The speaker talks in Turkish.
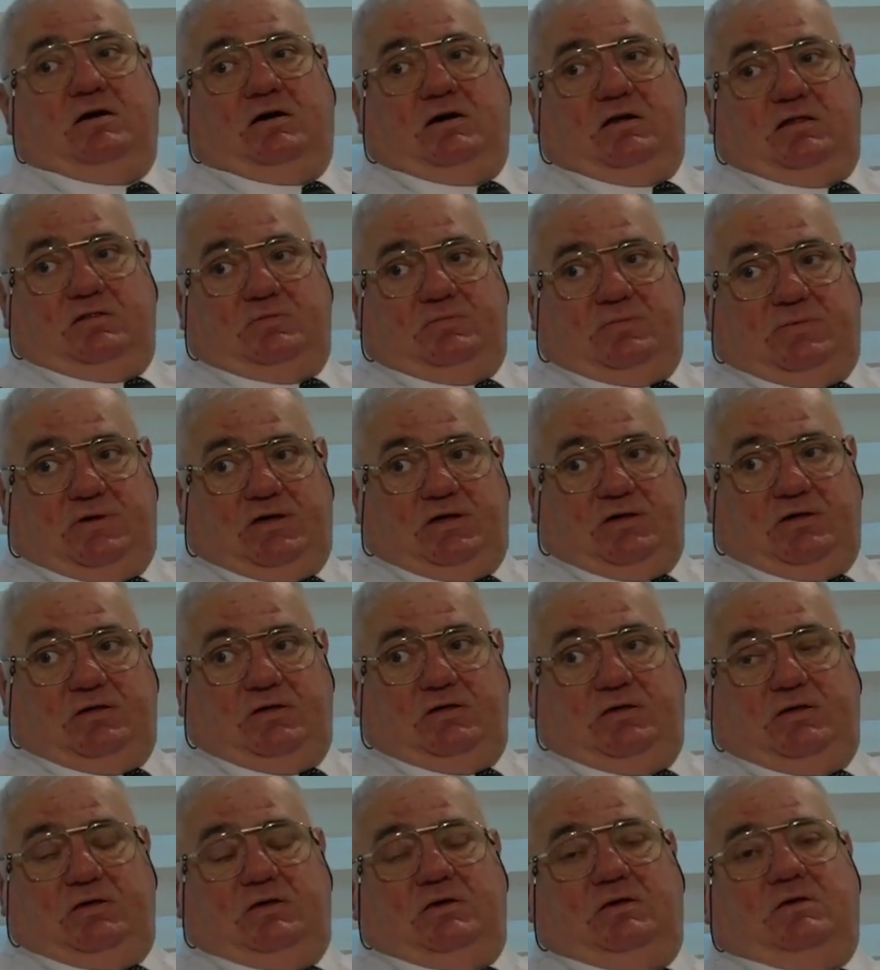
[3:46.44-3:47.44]
alma,
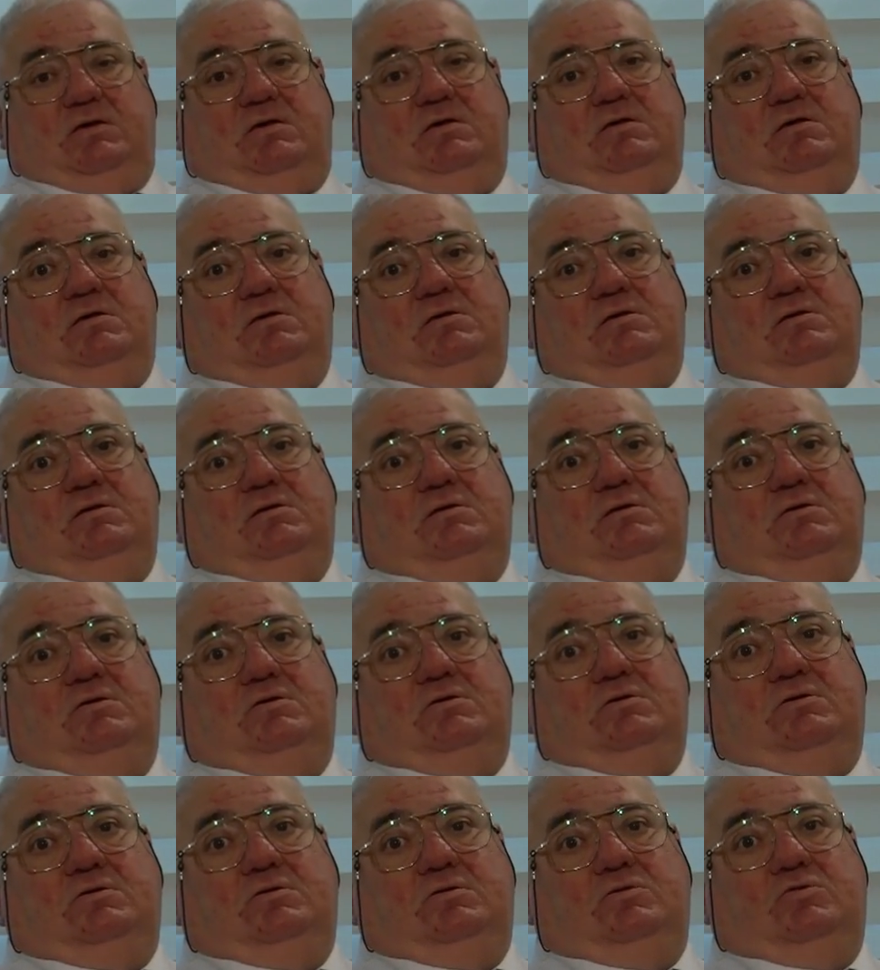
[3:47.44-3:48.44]
e,
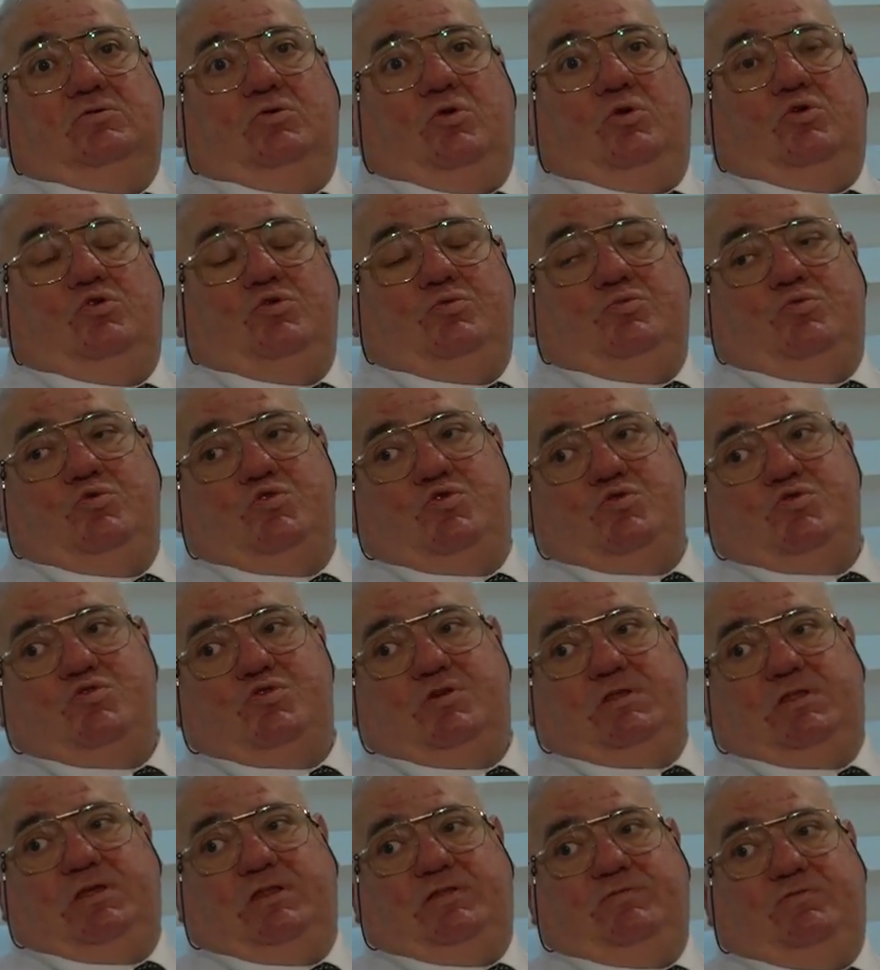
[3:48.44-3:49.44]
ölüm
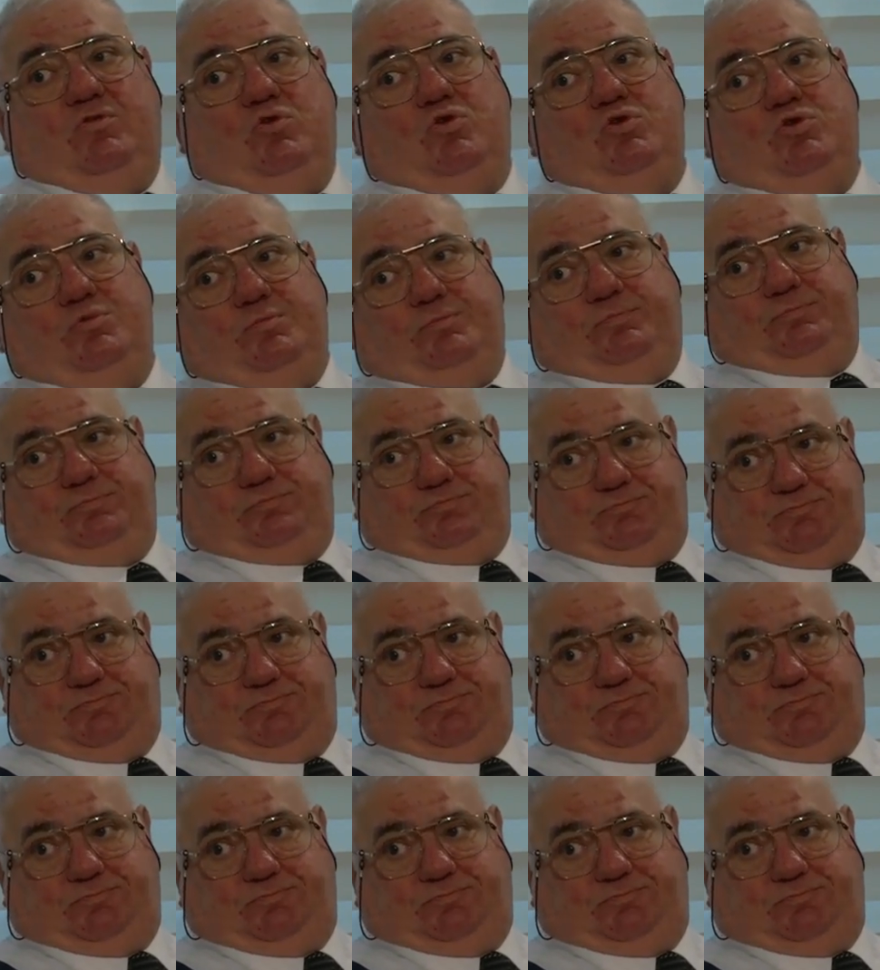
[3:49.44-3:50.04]
düşünceleri ve ölüm.